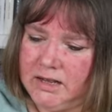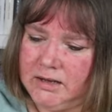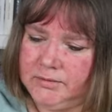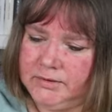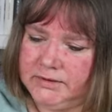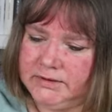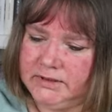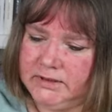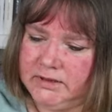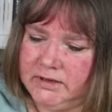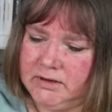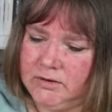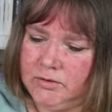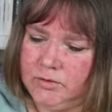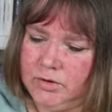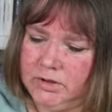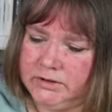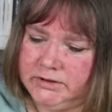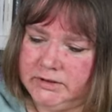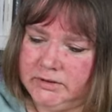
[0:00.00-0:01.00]
aber der
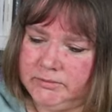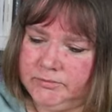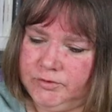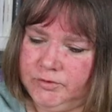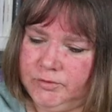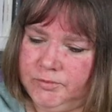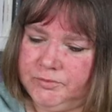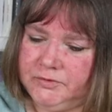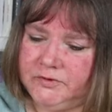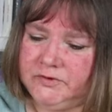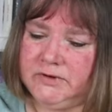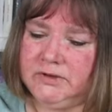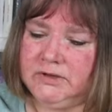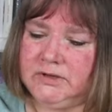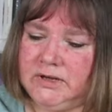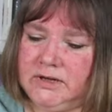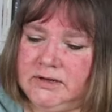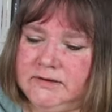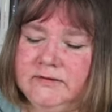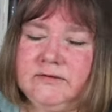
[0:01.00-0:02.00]
Ort entpuppt
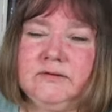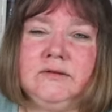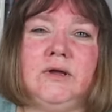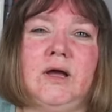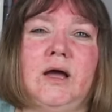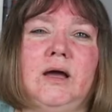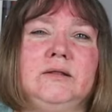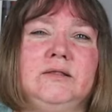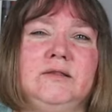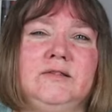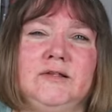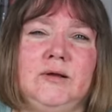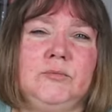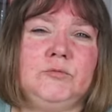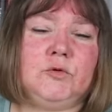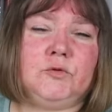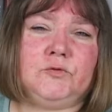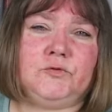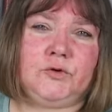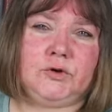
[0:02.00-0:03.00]
sich als eine
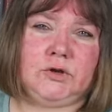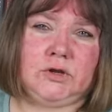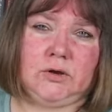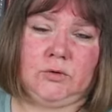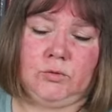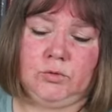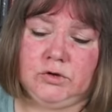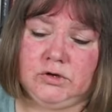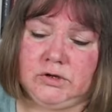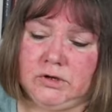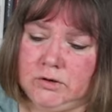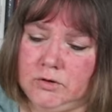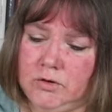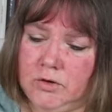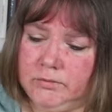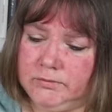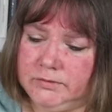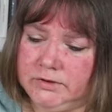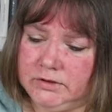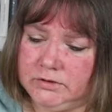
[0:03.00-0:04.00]
Ansammlung von
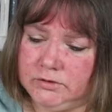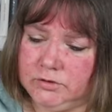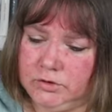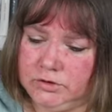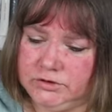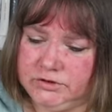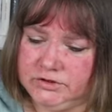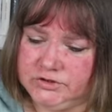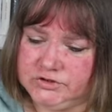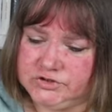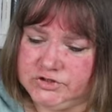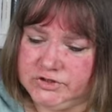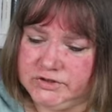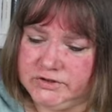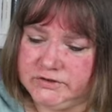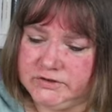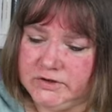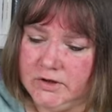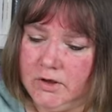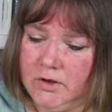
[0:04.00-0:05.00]
herunterkommenden
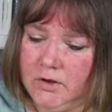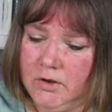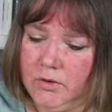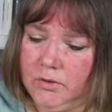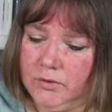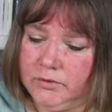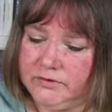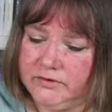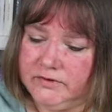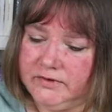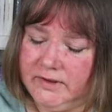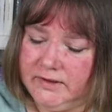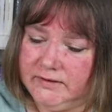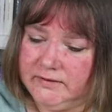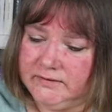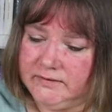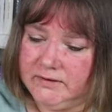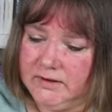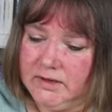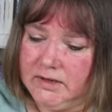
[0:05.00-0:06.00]
Cottages und
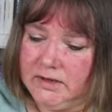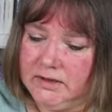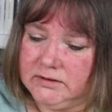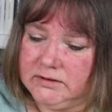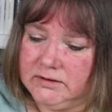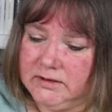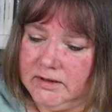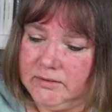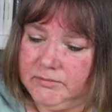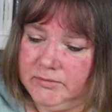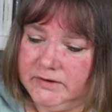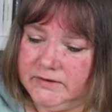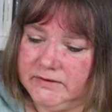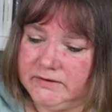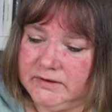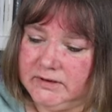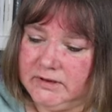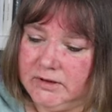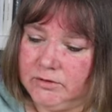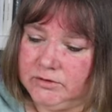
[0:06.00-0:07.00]
Cess, der
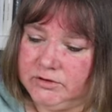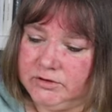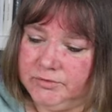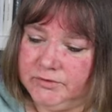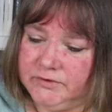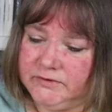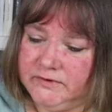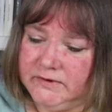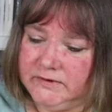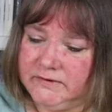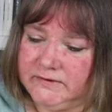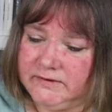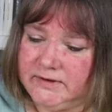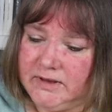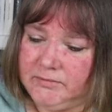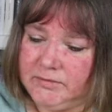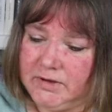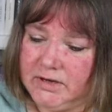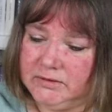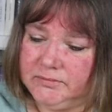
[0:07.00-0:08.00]
missgelaunte
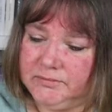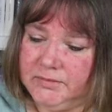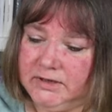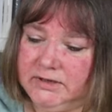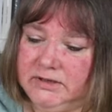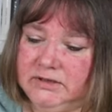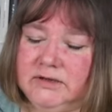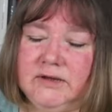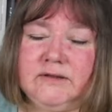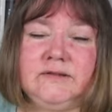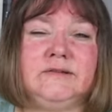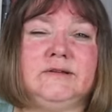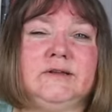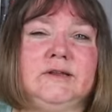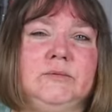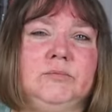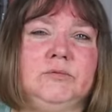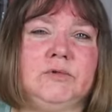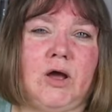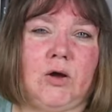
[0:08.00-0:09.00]
Besitzer, macht Maddie das
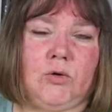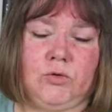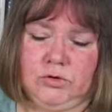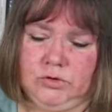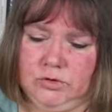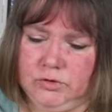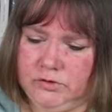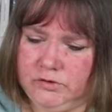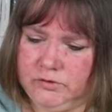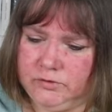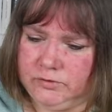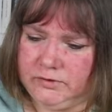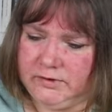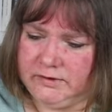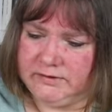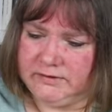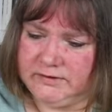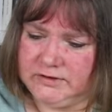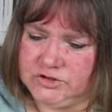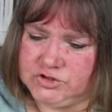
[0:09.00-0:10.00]
Leben auch noch
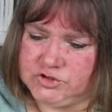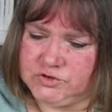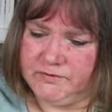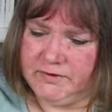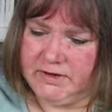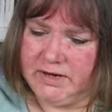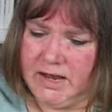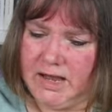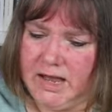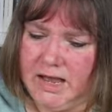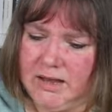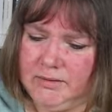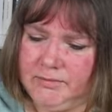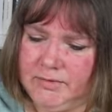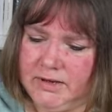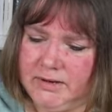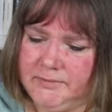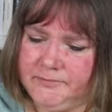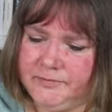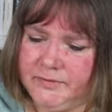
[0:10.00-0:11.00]
zusätzlich schwer.
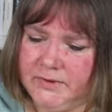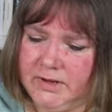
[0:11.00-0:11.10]
Aber